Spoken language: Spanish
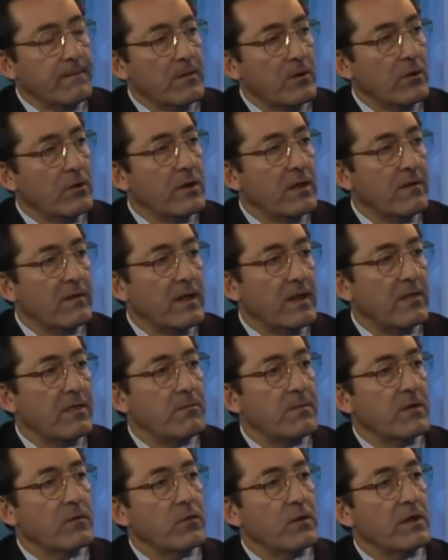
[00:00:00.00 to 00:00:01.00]
los niveles de
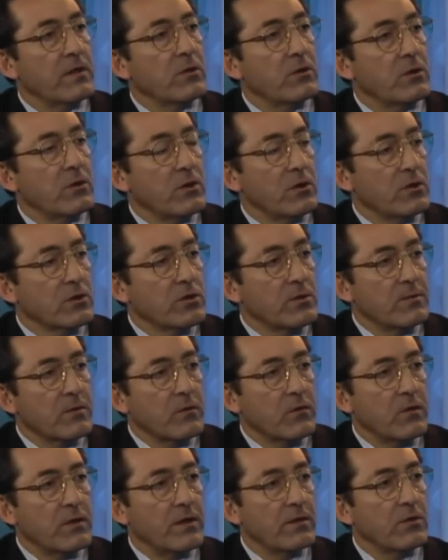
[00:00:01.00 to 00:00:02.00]
inversión en torno al
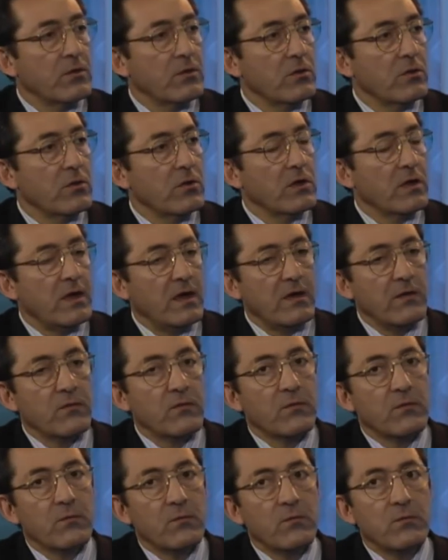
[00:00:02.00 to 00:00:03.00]
8%
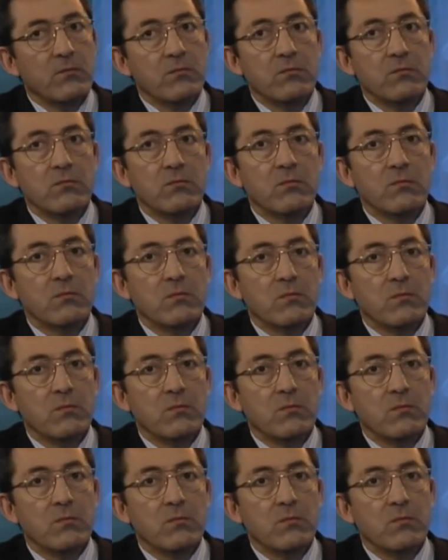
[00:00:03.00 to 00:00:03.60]
es un,